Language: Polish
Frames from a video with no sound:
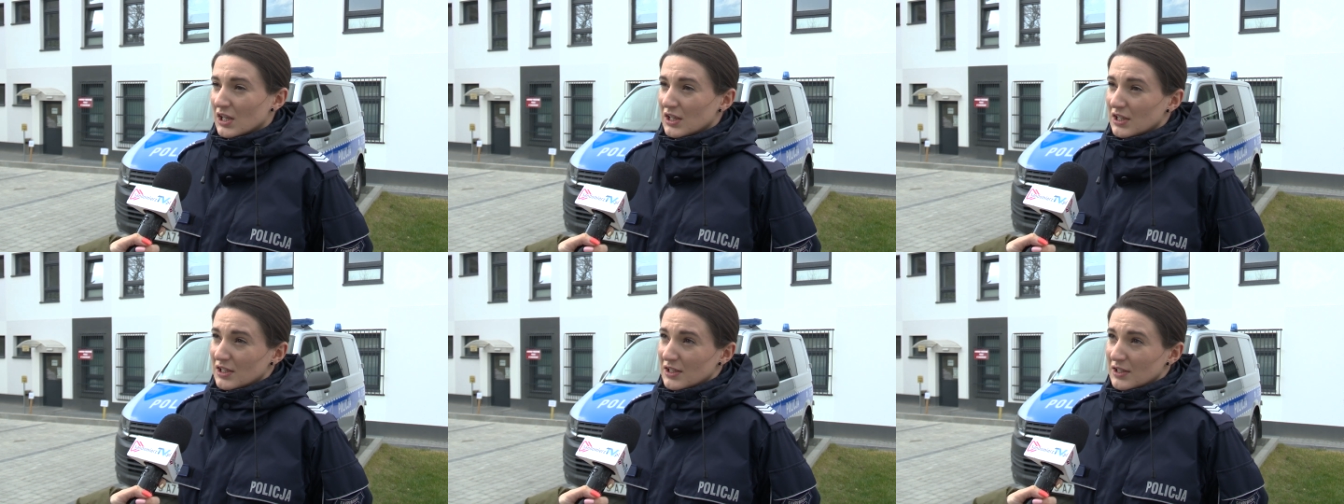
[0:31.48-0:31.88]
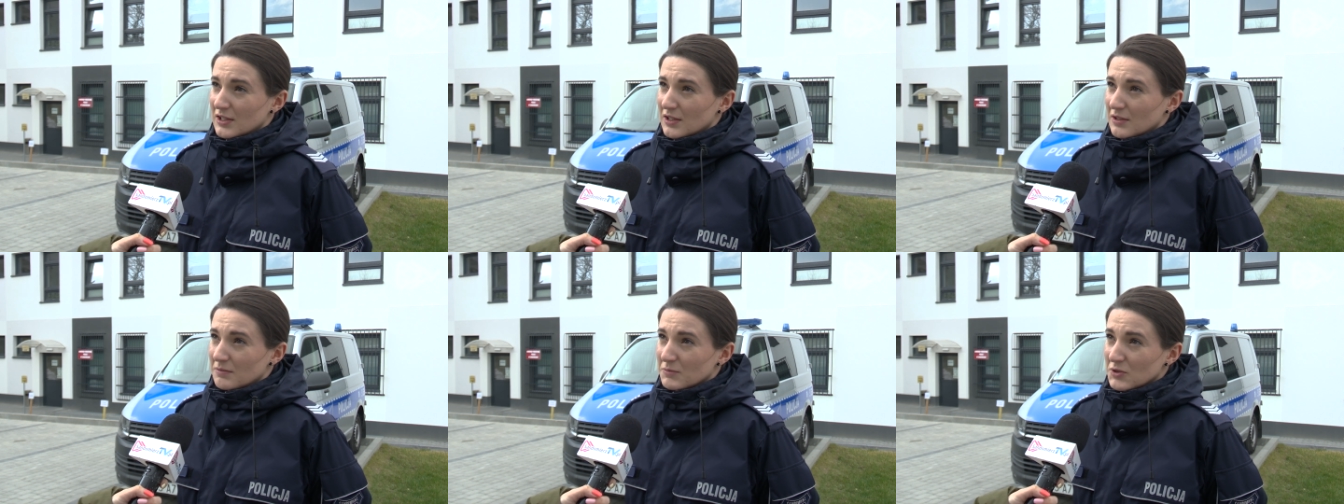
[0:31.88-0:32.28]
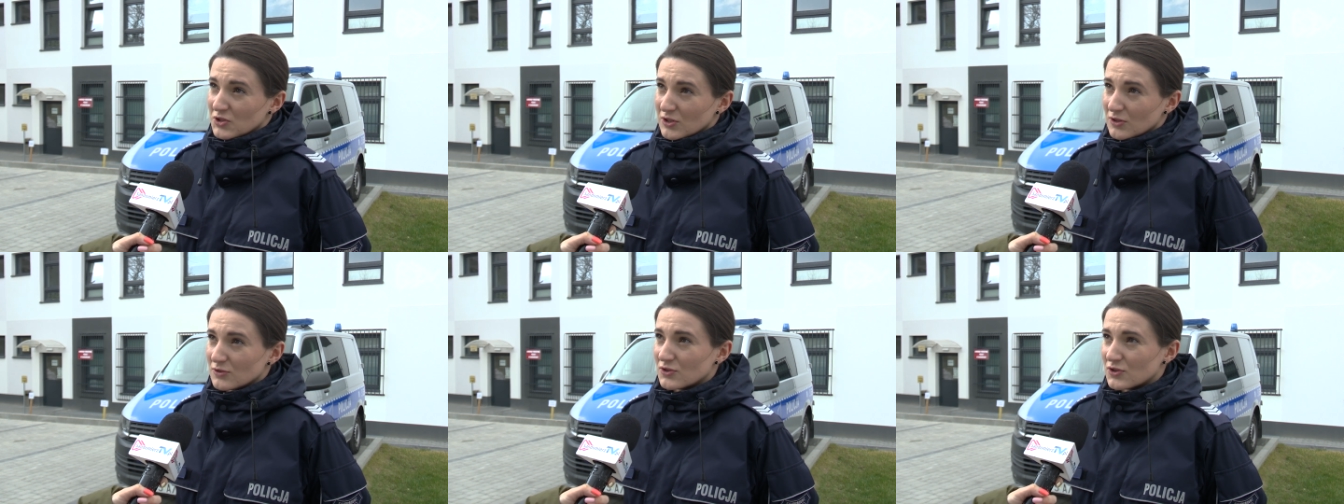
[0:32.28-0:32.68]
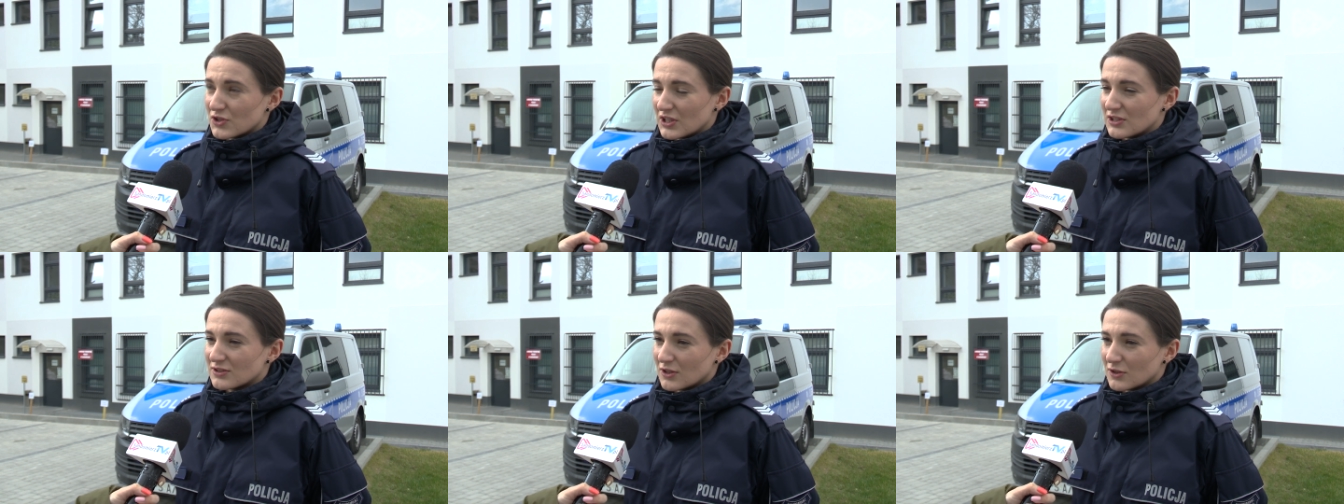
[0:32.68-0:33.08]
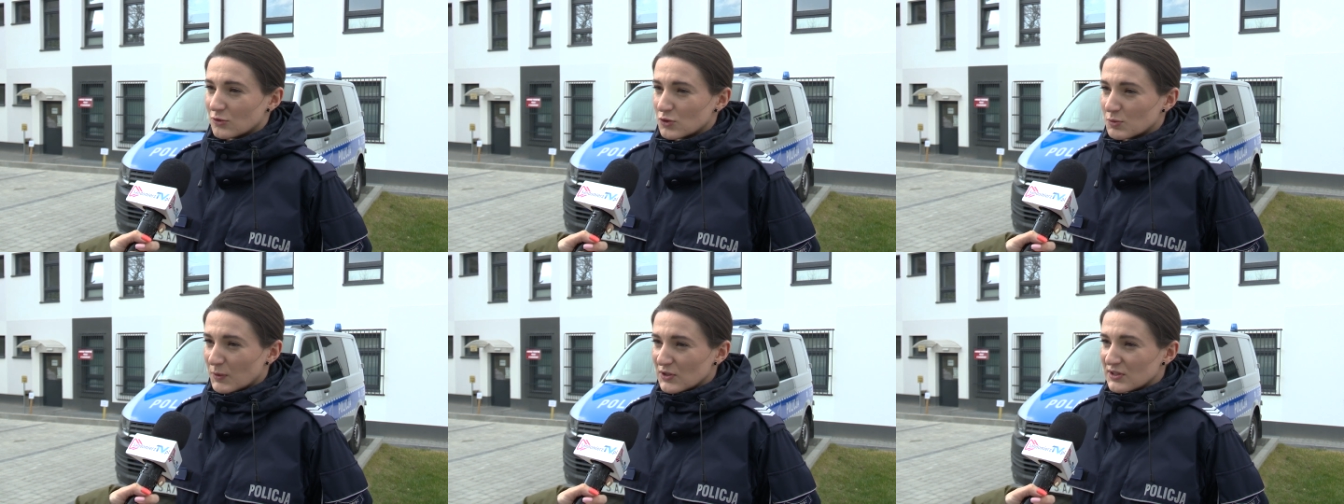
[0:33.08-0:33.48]
e, myśląc, że skoro
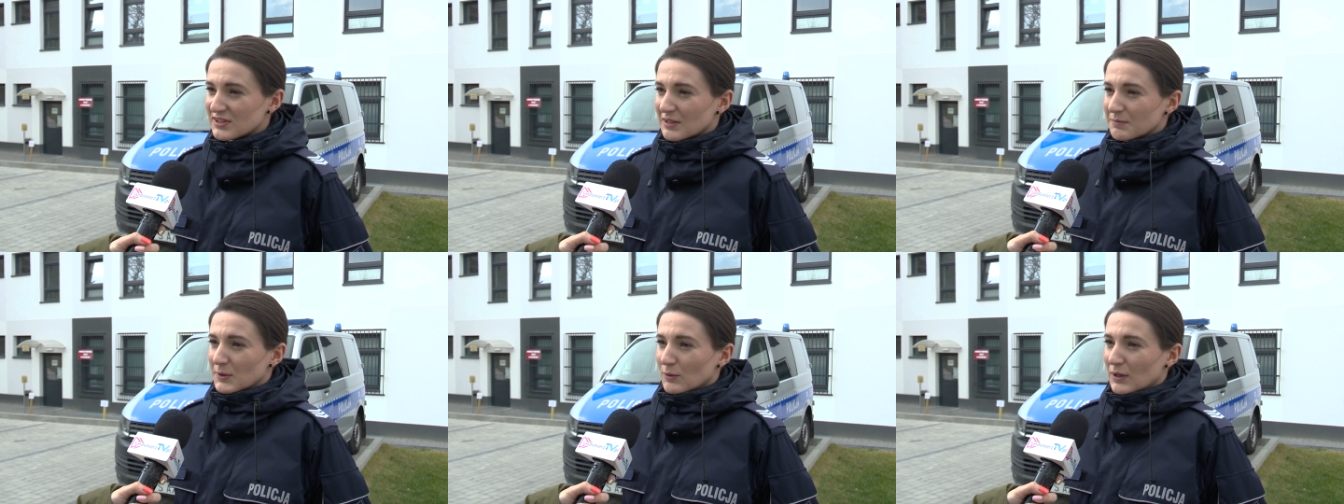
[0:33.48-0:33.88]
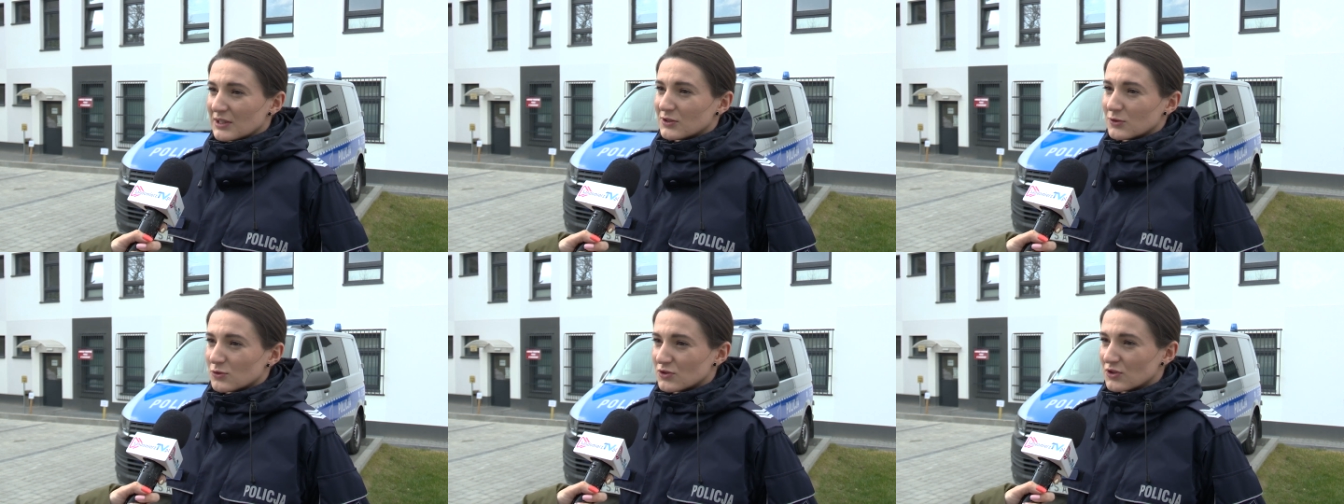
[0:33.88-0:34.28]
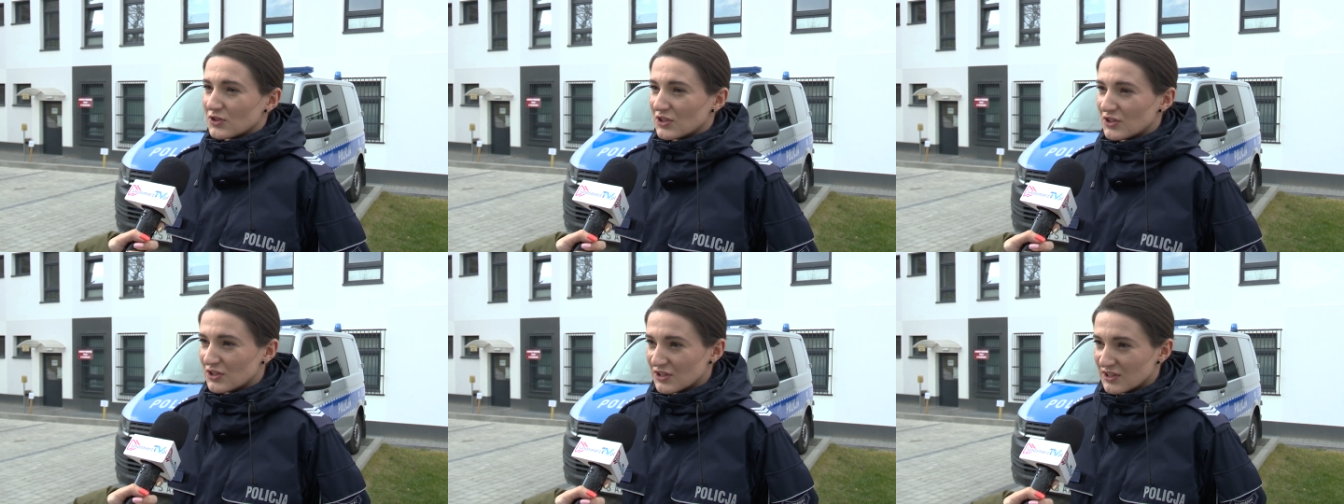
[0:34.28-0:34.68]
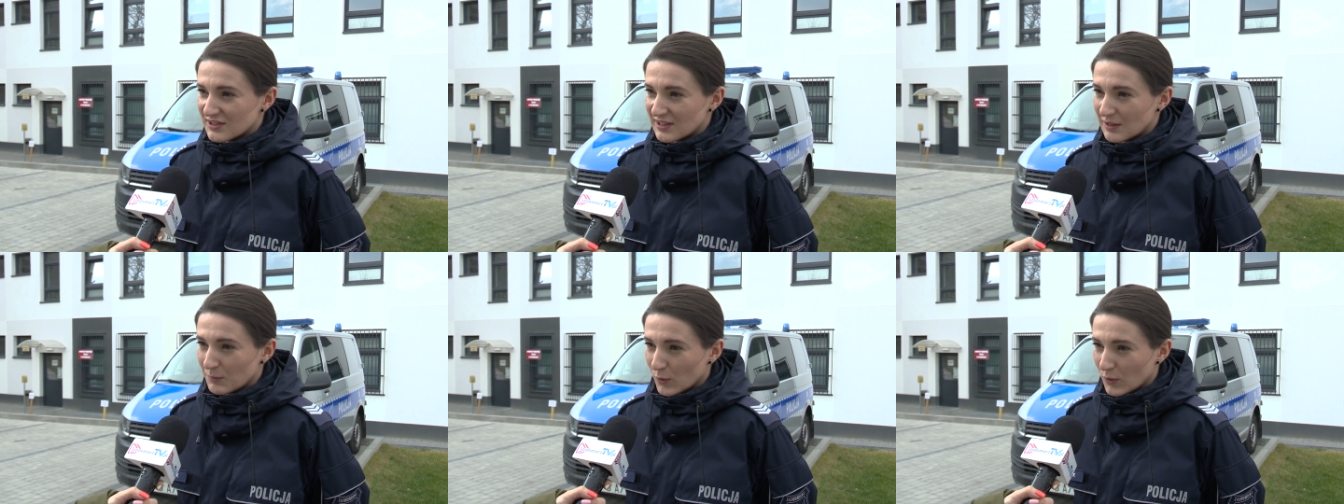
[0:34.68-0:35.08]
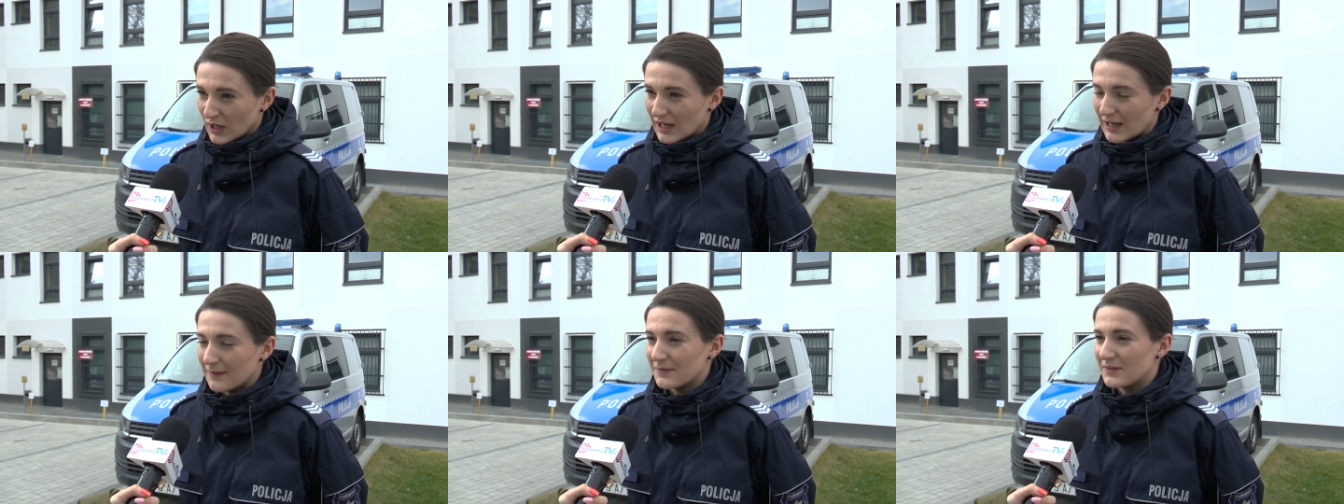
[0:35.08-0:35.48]
już policja była, to już do niej nikt nie
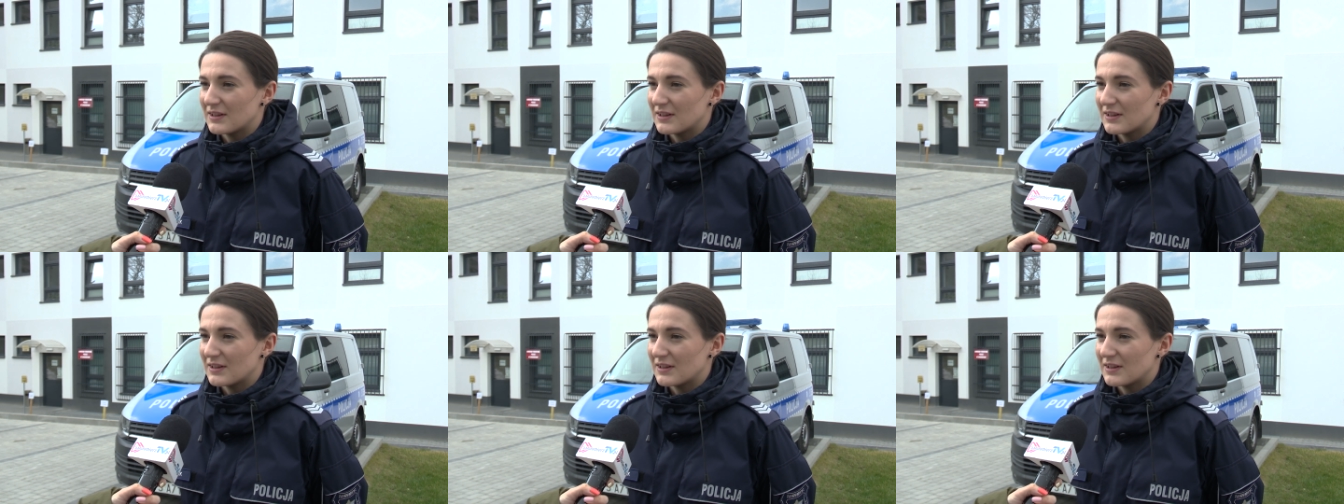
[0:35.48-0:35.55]
zapuka.